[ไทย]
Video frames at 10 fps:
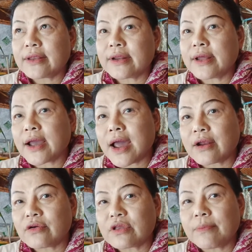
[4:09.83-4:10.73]
ธนาคาร
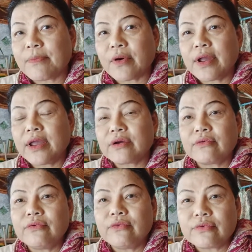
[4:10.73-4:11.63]
ก็จะปล่อยให้
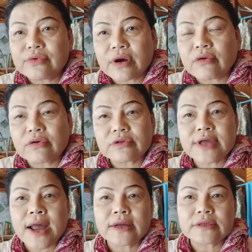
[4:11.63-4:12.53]
กู้เขาก็ส
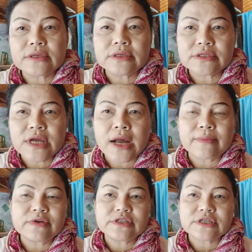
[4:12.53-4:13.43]
ร้างตึกสร้าง
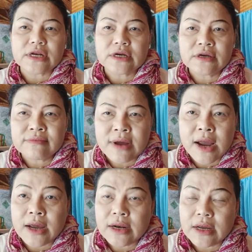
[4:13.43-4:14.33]
บริษัทขึ้นมา
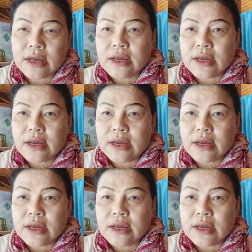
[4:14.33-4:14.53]
นะ